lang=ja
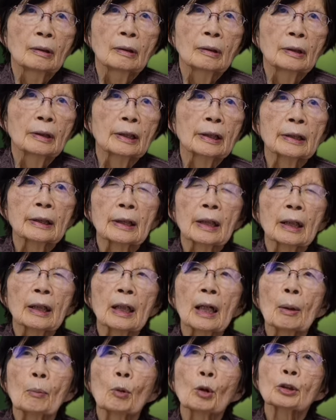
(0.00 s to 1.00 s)
人
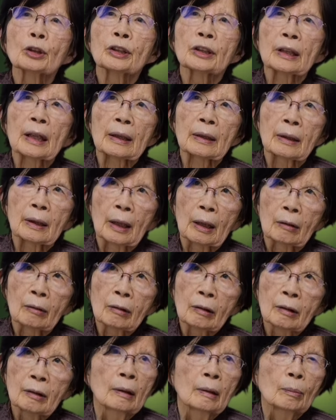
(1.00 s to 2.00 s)
間が持っちゃって
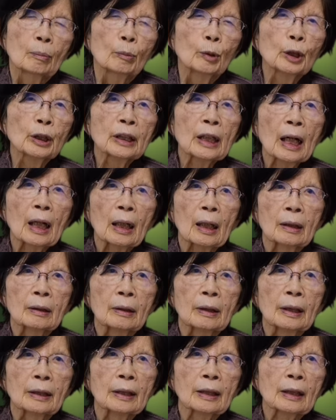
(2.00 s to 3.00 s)
る6日
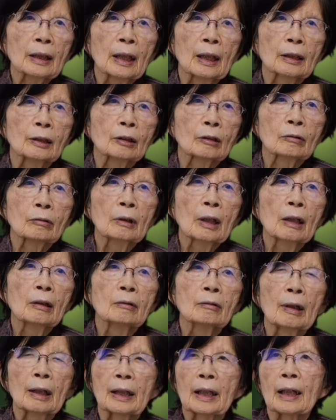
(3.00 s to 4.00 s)
間で世界作れ
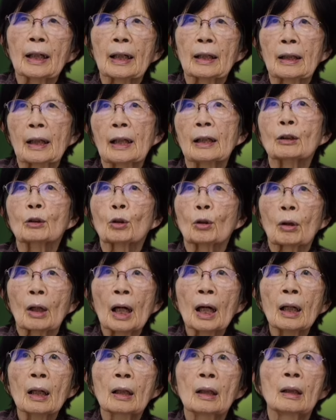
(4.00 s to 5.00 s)
るわけがないと
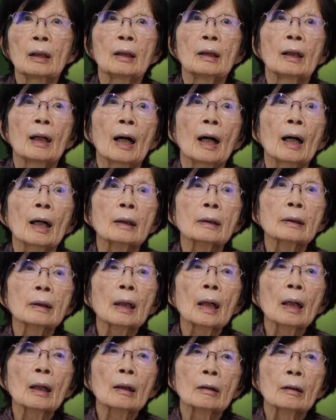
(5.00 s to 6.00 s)
かあん
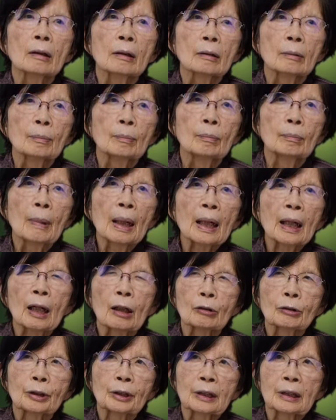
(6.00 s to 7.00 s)
な摩訶
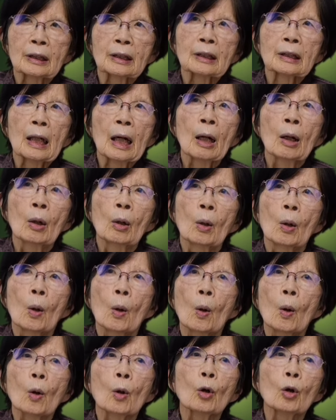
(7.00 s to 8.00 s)
不思議が
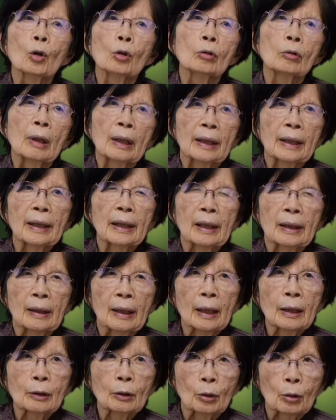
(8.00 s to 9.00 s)
起こるわけが
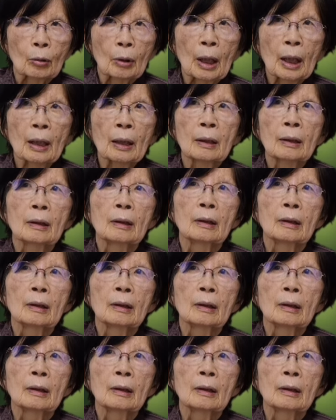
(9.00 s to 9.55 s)
ないとか